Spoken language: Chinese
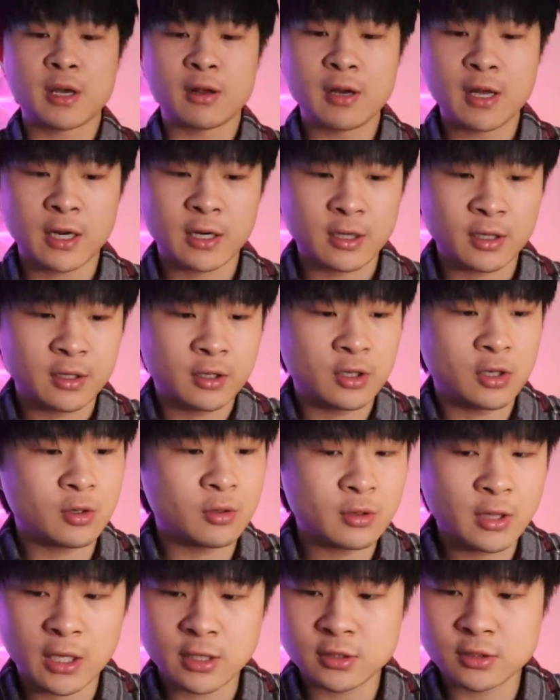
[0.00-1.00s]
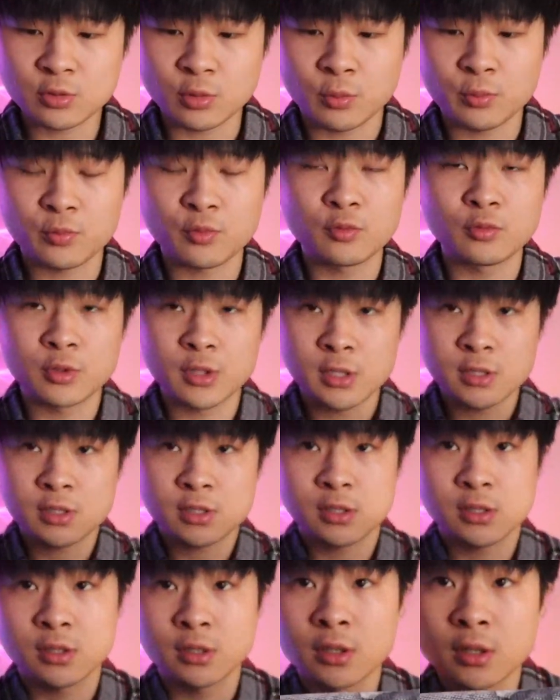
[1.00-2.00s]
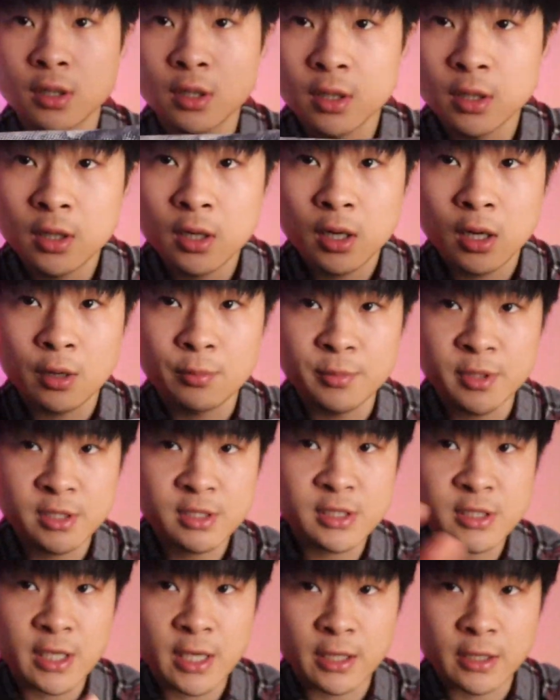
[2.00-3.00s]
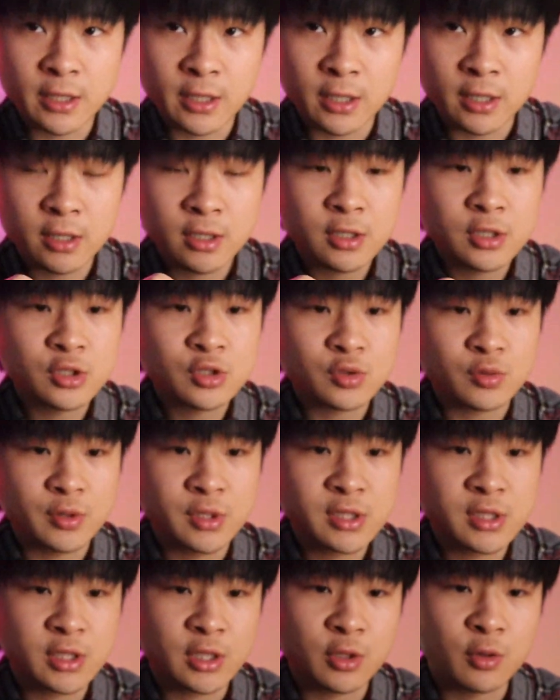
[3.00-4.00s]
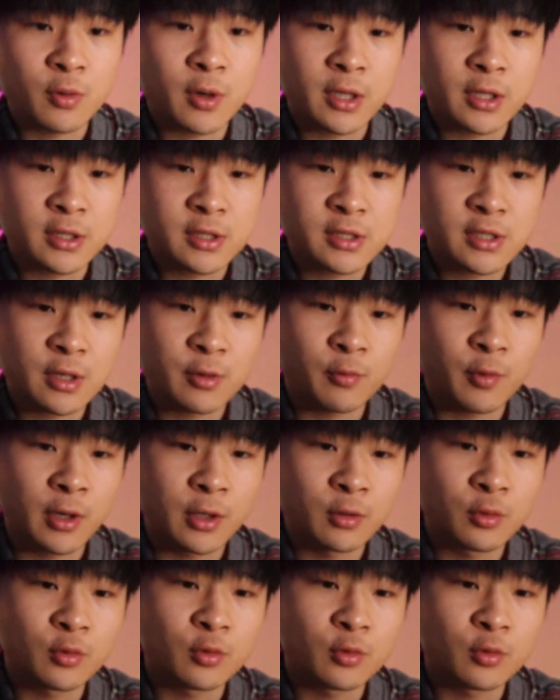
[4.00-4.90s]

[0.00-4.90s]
漂亮的。然后它这种布呢是明显的水洗过的一些纹